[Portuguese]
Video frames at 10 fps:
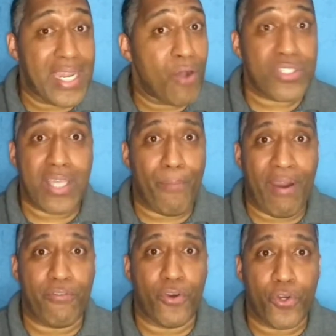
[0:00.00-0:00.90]
Não se
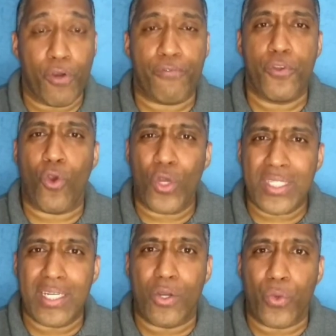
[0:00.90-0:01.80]
apavorou, ficou
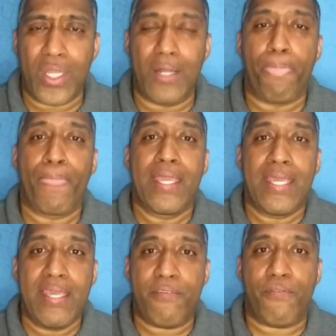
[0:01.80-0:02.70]
tranquila
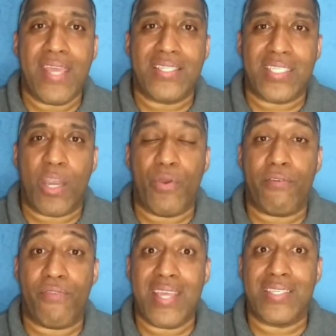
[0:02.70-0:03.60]
e venceu e
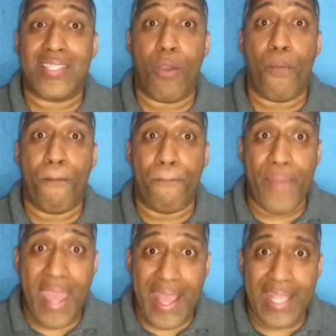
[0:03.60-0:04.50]
venceu
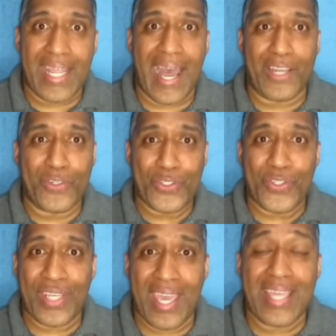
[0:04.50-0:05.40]
bem a
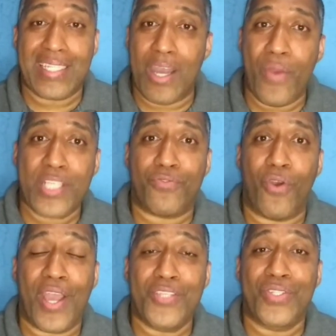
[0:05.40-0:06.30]
luta, ok? Então esse
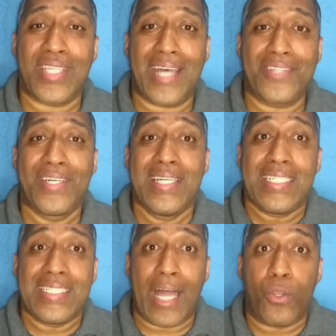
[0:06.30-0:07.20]
foi o resultado
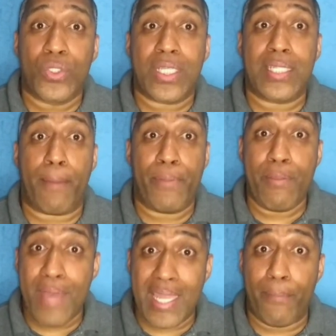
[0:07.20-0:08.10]
da luta da
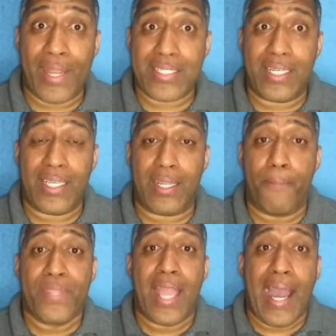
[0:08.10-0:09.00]
primeira
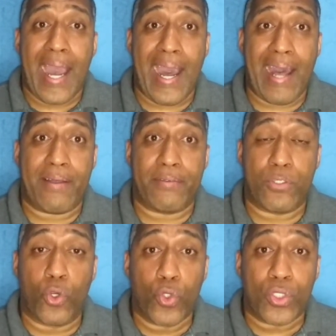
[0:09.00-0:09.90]
brasileira a
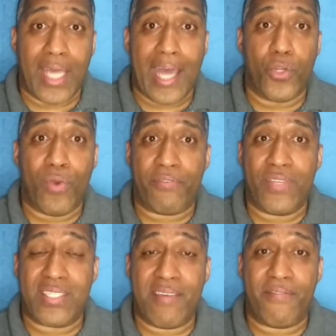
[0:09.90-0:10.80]
lutar no
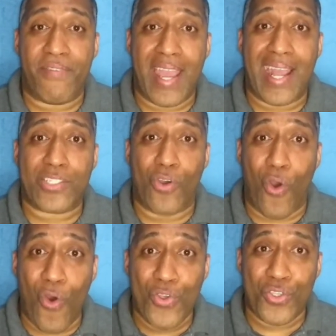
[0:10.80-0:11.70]
UFC Vegas
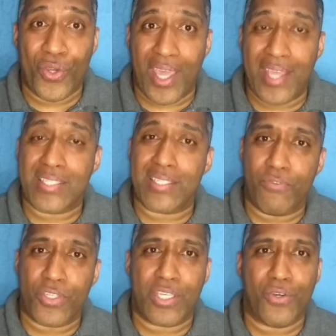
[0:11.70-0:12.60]
11, ok? Se
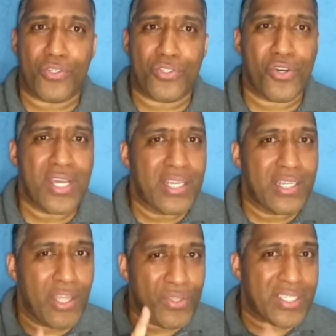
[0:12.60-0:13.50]
você gostou,
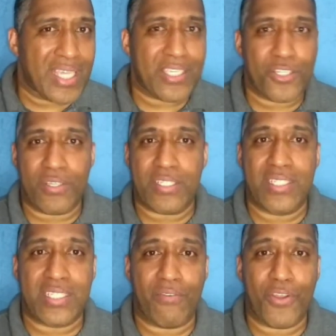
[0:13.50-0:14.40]
não esqueça de se
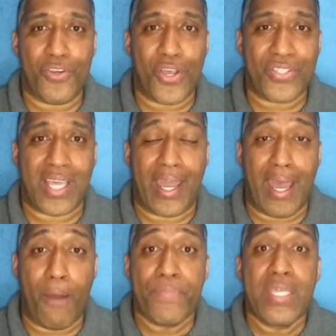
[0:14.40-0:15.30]
inscrever no nosso
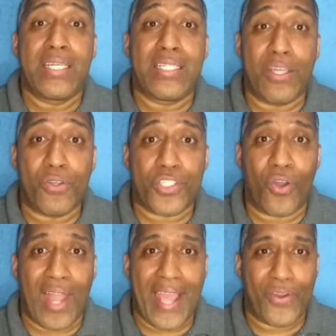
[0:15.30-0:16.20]
canal, dê o
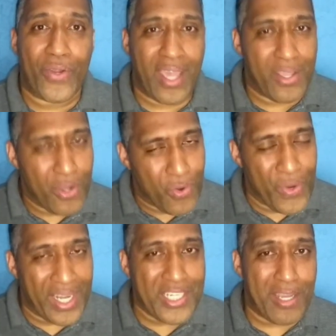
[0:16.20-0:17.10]
seu like, ok?
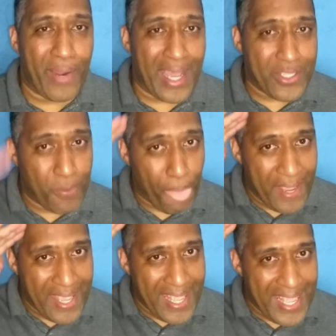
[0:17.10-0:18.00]
Um grande abraço
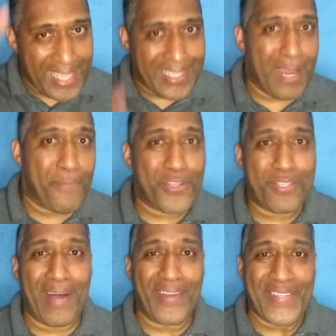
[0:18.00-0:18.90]
e até a
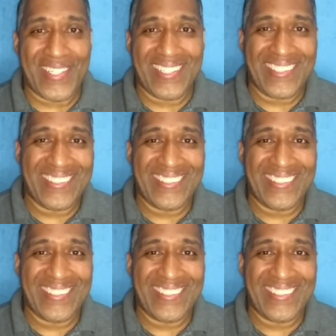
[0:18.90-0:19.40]
próxima luta.